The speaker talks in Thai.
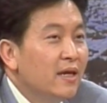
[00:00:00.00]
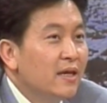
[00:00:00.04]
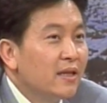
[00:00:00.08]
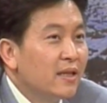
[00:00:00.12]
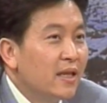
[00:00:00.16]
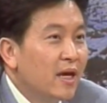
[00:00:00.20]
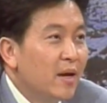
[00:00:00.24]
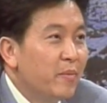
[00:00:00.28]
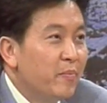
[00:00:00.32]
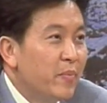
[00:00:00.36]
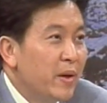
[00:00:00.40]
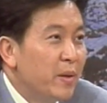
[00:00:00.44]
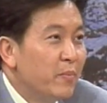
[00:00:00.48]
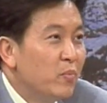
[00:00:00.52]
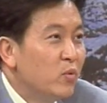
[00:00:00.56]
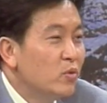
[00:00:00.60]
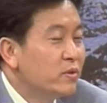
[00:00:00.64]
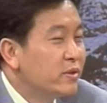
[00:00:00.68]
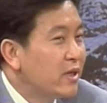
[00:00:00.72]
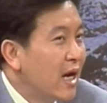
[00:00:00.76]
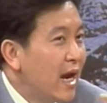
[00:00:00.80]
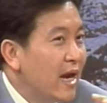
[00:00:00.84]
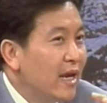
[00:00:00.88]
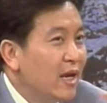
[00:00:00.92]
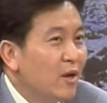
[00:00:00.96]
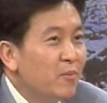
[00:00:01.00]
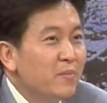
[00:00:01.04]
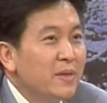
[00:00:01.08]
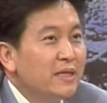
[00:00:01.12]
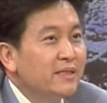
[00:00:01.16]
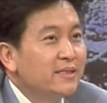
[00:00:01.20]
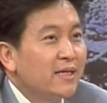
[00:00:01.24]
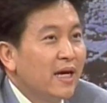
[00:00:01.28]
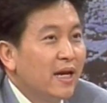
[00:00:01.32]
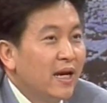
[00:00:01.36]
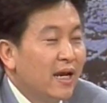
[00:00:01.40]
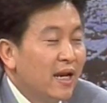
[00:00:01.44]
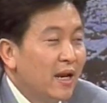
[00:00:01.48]
ถ้าเป็นผู้ชายเราไม่
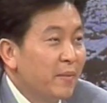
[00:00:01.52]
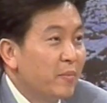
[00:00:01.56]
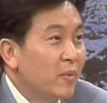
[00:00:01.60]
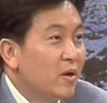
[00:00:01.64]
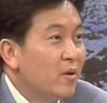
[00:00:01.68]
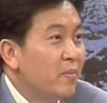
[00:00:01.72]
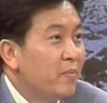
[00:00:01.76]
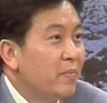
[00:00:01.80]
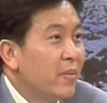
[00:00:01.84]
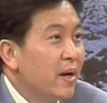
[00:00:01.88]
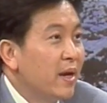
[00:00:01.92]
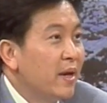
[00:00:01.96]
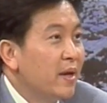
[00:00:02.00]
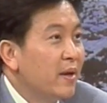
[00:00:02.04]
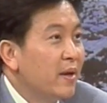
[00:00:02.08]
ใส่กลับเข้าไป